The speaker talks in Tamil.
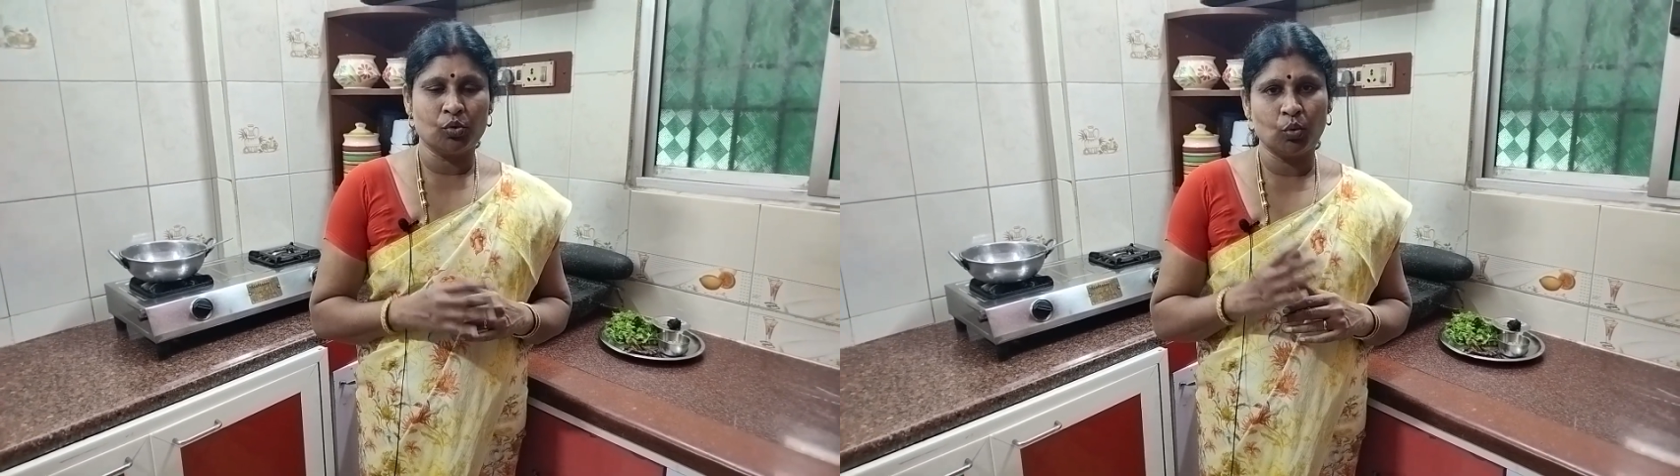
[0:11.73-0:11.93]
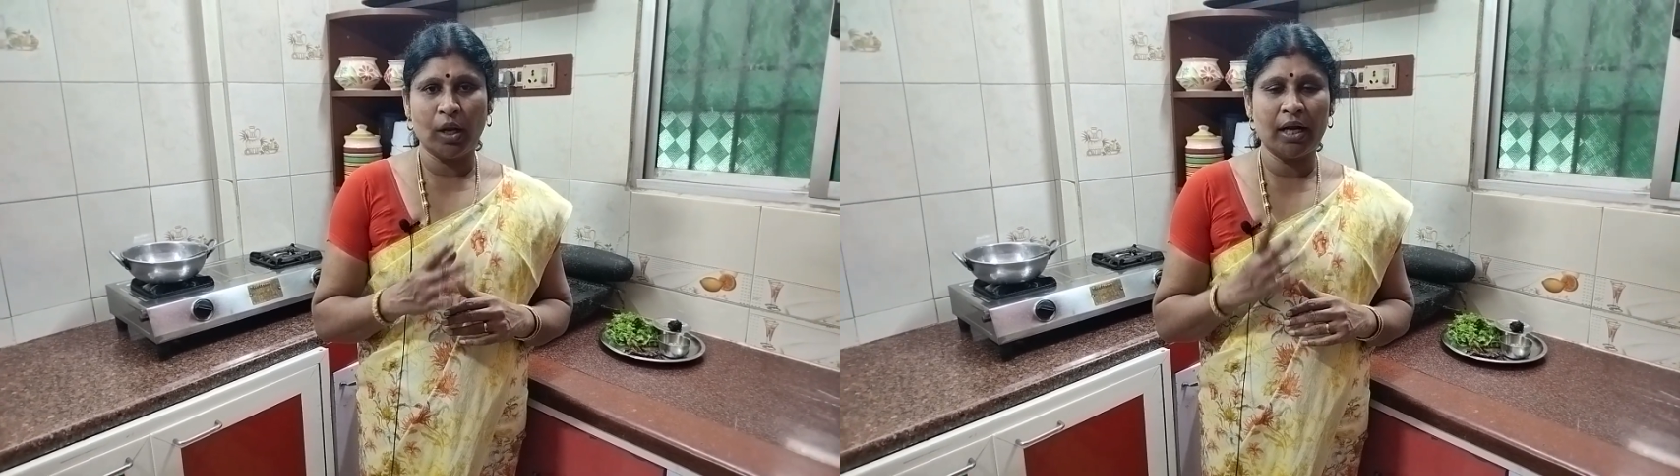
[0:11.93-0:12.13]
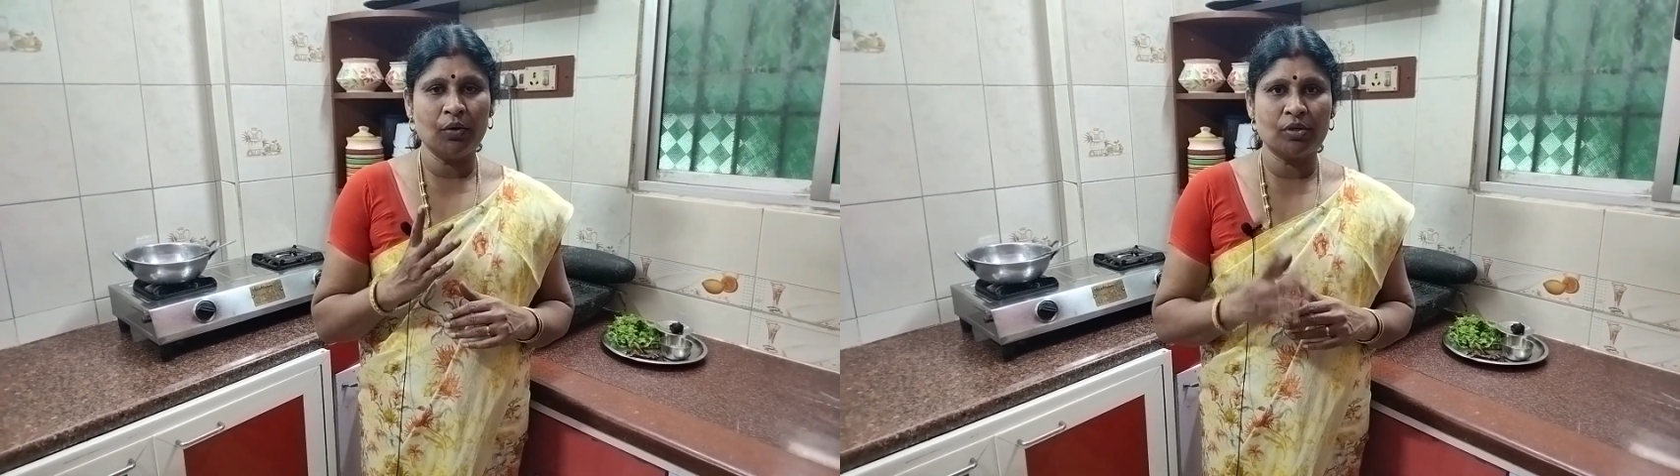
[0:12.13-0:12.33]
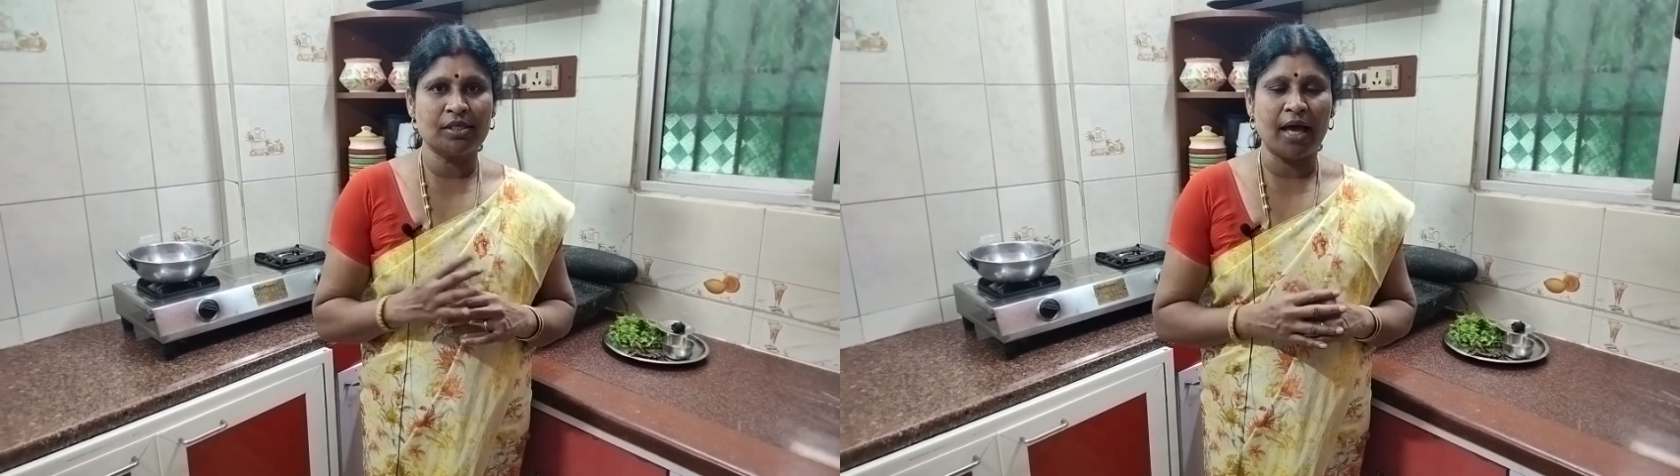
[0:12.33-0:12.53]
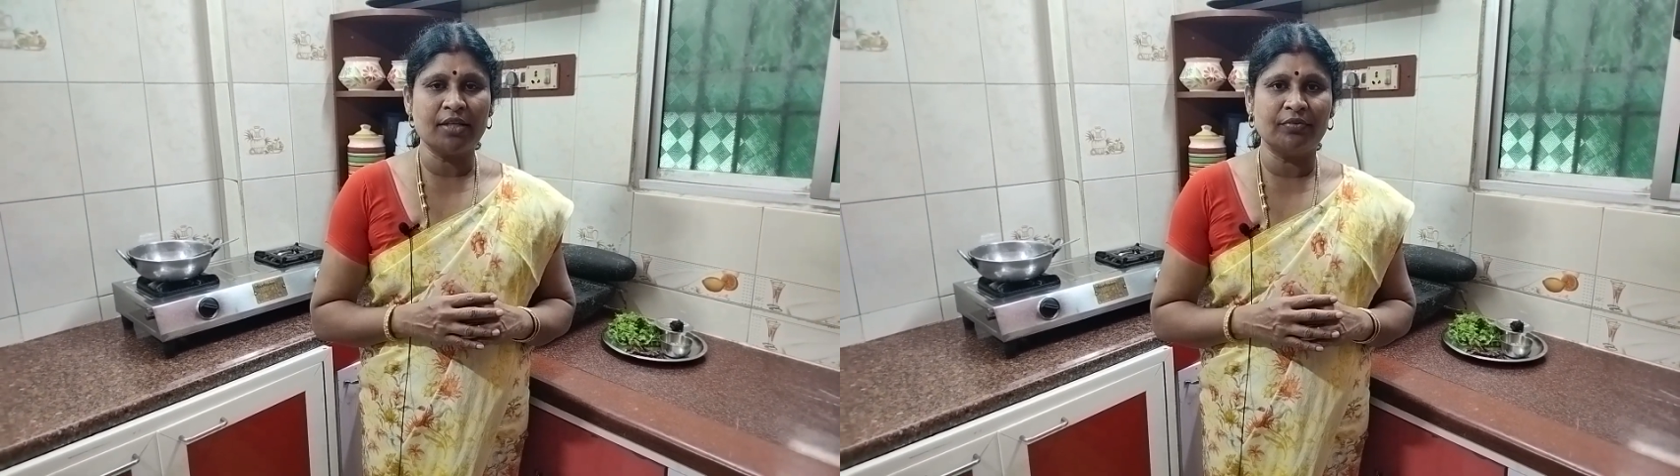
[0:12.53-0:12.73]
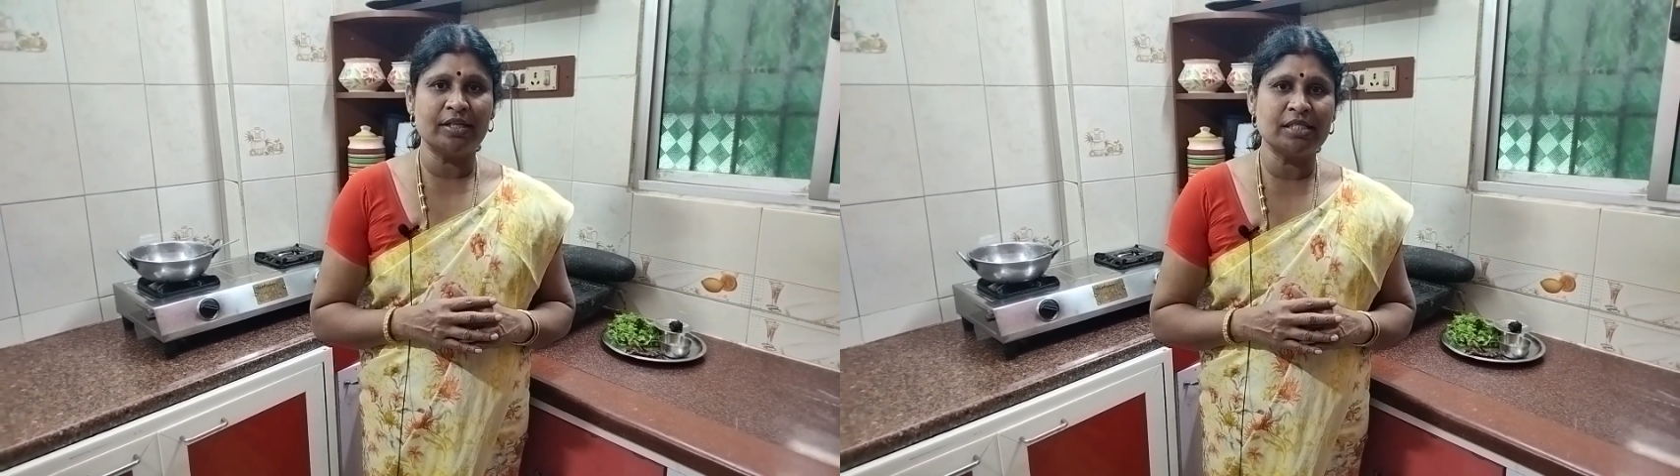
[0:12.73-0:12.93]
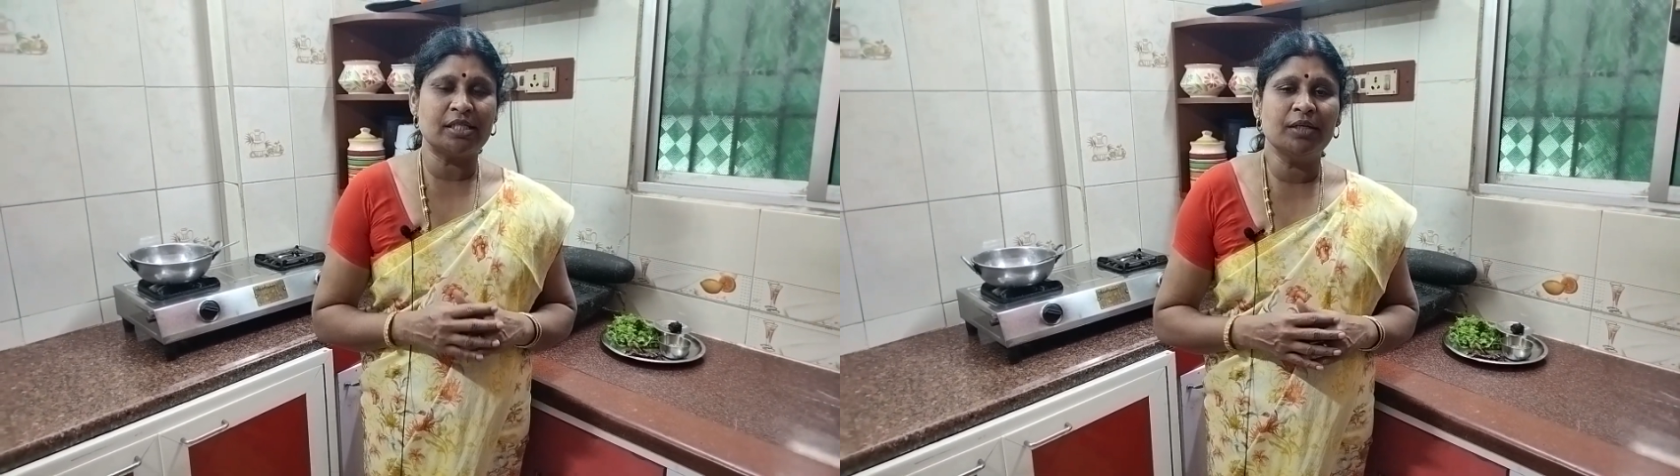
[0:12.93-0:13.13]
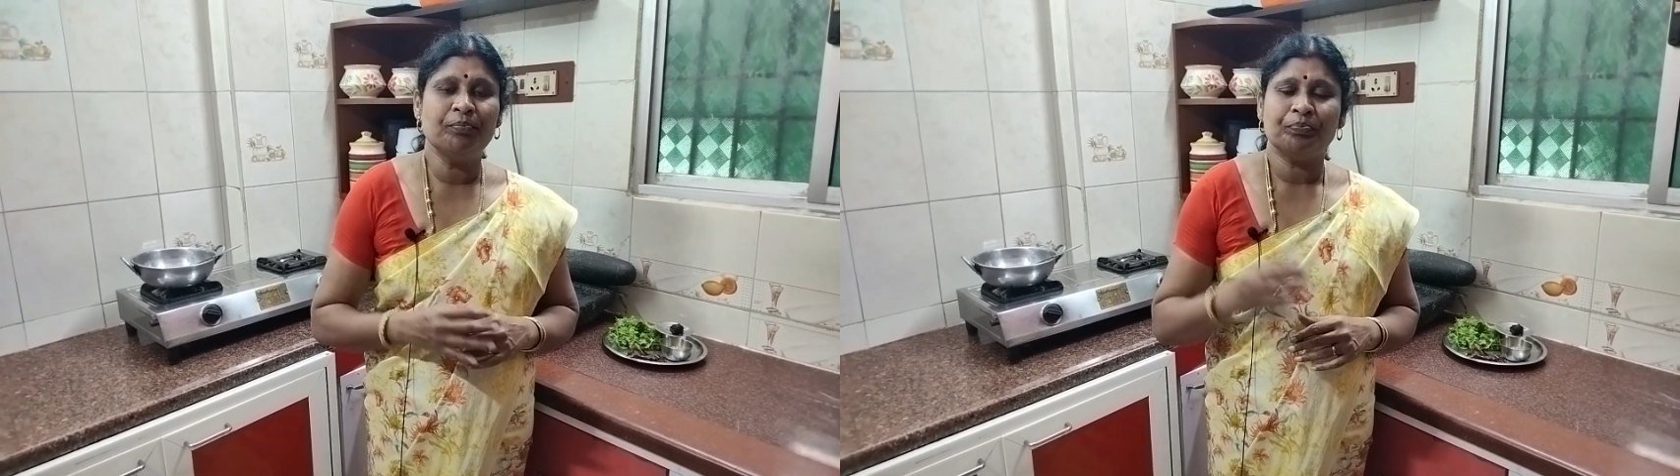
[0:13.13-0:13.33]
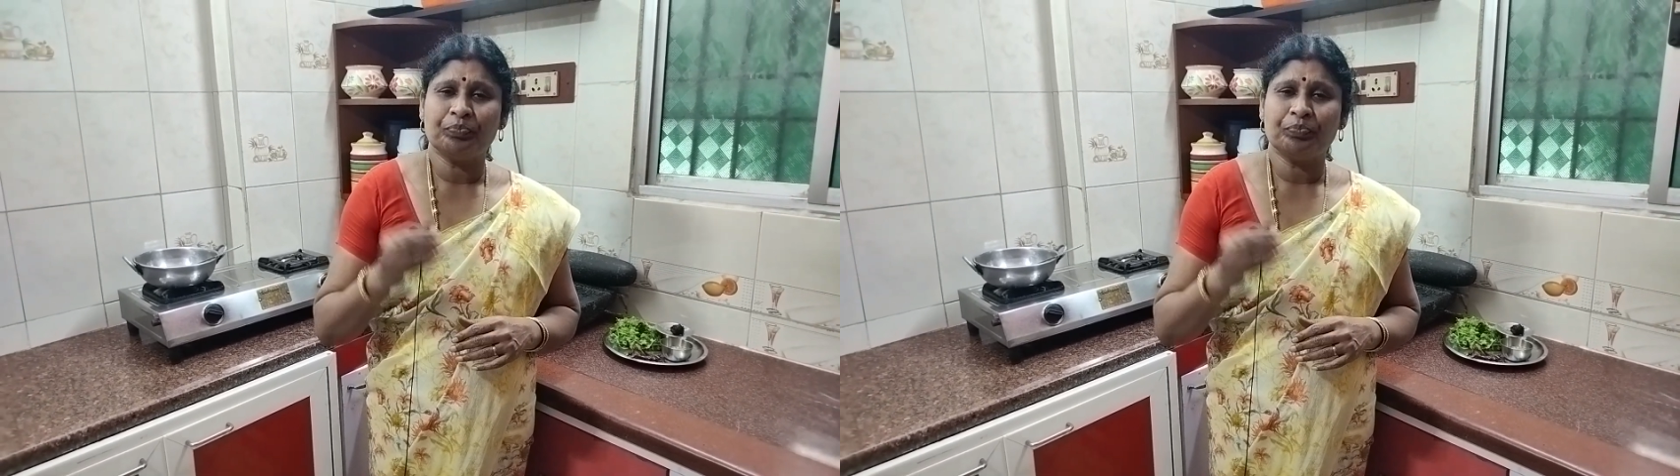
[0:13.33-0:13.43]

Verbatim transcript: சூடான ஒரு சாதம் வடிச்சிட்டு